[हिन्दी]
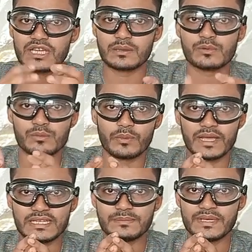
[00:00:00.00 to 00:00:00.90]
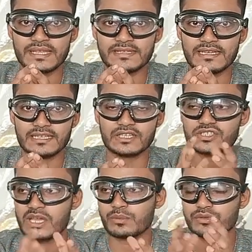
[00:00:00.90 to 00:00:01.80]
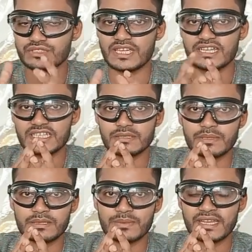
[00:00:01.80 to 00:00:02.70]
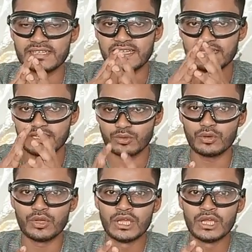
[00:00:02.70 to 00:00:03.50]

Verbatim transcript: चाहे वो मोबाइल रिपेयरिंग के लिए हो चाहे वो सी आर रिपेयरिंग के लिए हो